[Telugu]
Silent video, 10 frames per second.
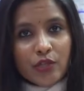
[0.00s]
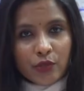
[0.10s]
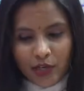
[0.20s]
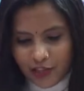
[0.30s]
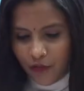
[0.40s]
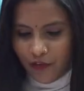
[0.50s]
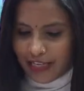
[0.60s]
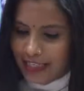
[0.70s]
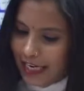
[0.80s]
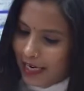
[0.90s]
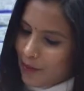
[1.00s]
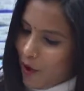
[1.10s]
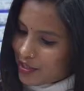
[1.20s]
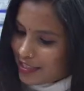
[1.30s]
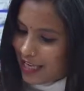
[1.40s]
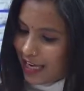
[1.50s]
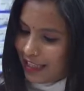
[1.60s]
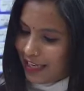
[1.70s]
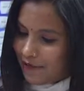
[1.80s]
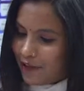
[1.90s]
చూడొచ్చు ఫ్రెండ్స్ ఇక్కడ బాక్సెస్
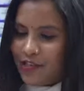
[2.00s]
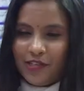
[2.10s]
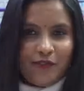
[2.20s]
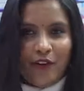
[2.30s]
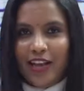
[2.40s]
అనేది నేను ఫస్ట్ ఆఫ్